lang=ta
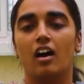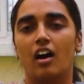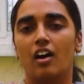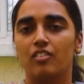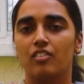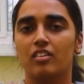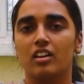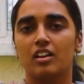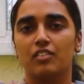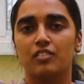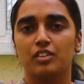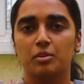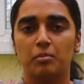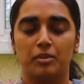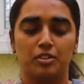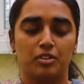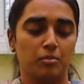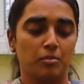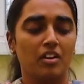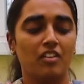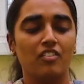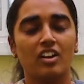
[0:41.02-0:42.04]
அவங்களுக்கு வந்து
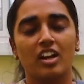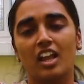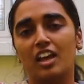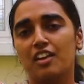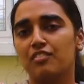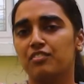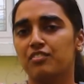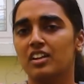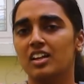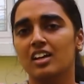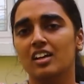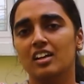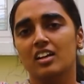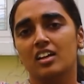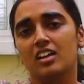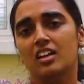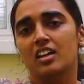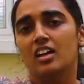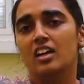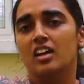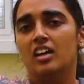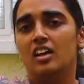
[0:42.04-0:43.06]
பார்த்தோம்னா அவங்க லைஃப்பில்
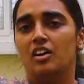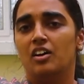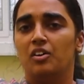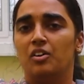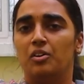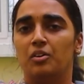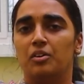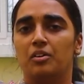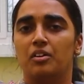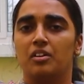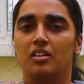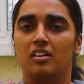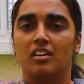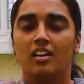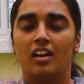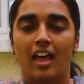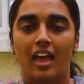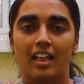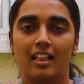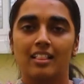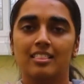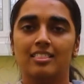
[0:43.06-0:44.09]
ஒரு
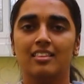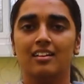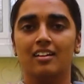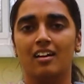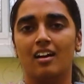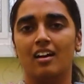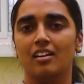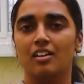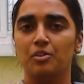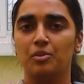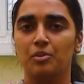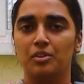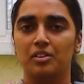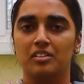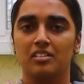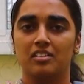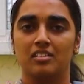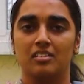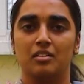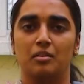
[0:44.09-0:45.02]
ஹெல்த்துக்கான ஒரு